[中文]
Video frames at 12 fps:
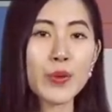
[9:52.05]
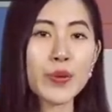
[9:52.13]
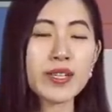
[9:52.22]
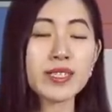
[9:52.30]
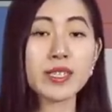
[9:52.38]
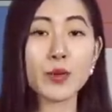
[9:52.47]

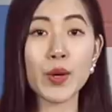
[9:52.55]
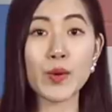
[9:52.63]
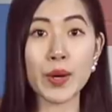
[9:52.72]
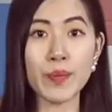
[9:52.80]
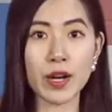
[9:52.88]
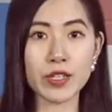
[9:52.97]
对此，微
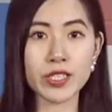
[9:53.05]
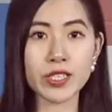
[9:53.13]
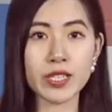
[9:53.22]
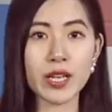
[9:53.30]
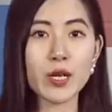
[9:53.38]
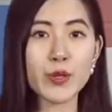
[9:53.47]
软表
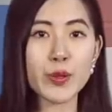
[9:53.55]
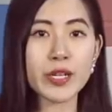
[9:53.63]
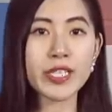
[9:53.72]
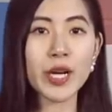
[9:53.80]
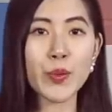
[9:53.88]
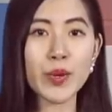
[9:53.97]
示，
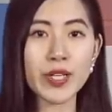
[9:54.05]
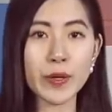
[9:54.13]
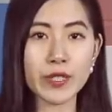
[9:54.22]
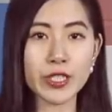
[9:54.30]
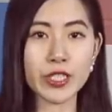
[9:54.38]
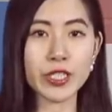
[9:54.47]
随着
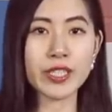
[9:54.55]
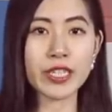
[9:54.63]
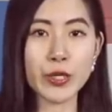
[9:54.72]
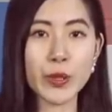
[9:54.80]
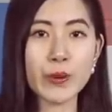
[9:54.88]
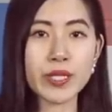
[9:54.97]
Windows 10
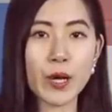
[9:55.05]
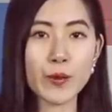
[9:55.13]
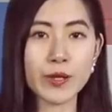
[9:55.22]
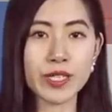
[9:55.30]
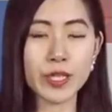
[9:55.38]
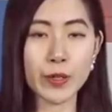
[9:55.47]
移动操
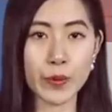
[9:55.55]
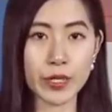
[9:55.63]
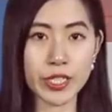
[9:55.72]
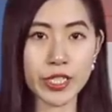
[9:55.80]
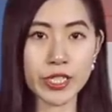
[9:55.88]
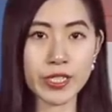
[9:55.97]
作系统
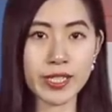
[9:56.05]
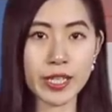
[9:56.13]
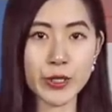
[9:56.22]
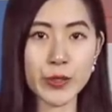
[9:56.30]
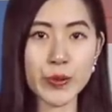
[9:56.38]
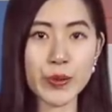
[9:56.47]
的支持
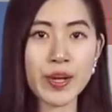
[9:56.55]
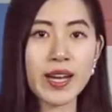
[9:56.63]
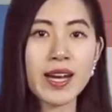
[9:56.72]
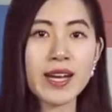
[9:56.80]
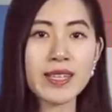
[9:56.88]
结束，